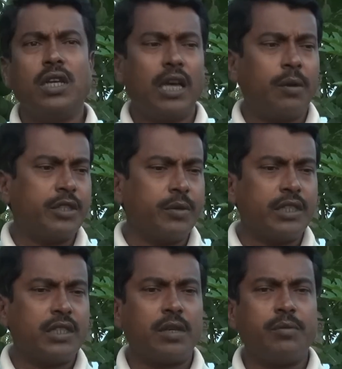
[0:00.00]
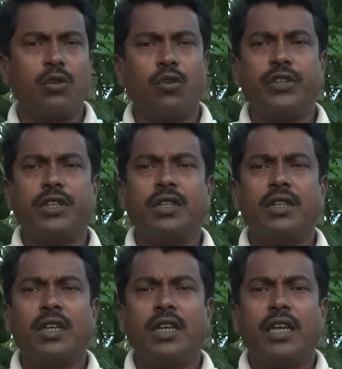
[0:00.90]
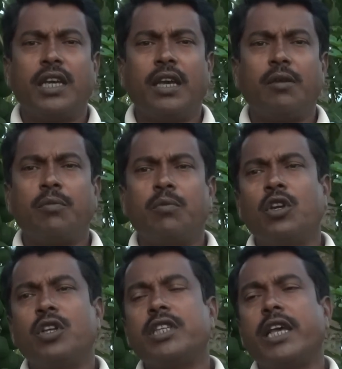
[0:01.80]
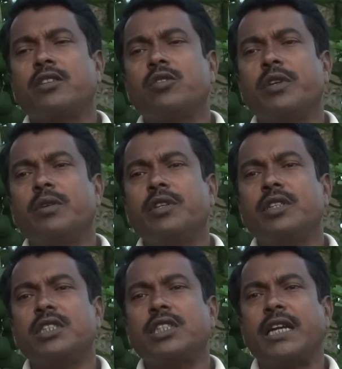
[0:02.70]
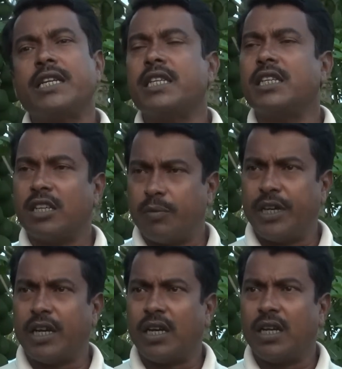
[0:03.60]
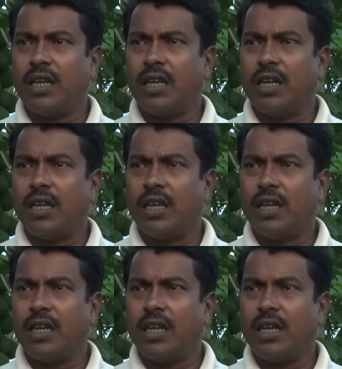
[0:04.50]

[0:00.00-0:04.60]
আমার যেমন এই যে সামনে কফি এ মনে হচ্ছে এক সময় মনে হচ্ছে ষাট হাজার টাকা বিঘা